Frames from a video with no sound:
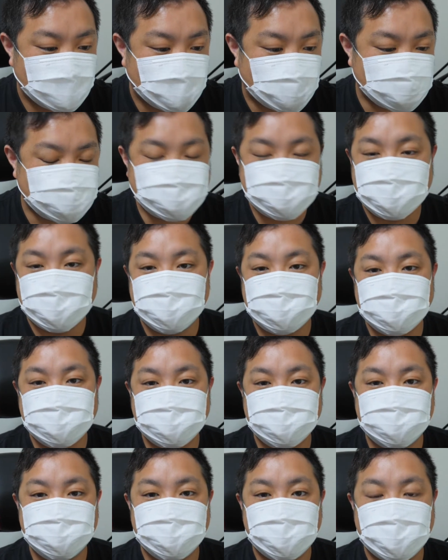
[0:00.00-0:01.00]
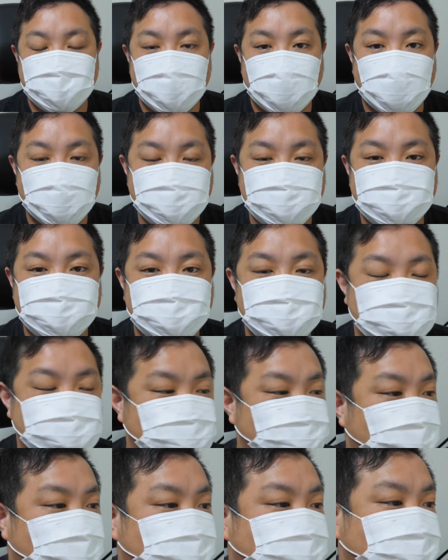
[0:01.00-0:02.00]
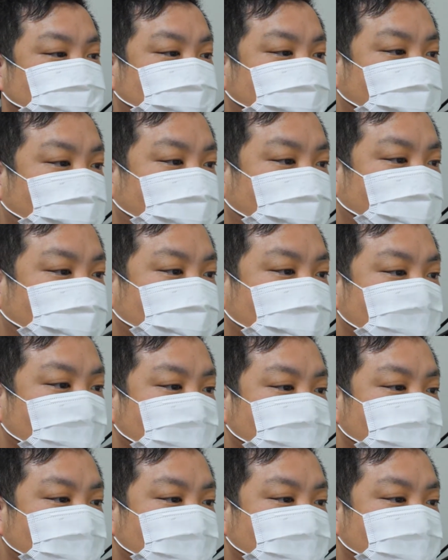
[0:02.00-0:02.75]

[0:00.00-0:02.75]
はちがつに入ってしまうんで、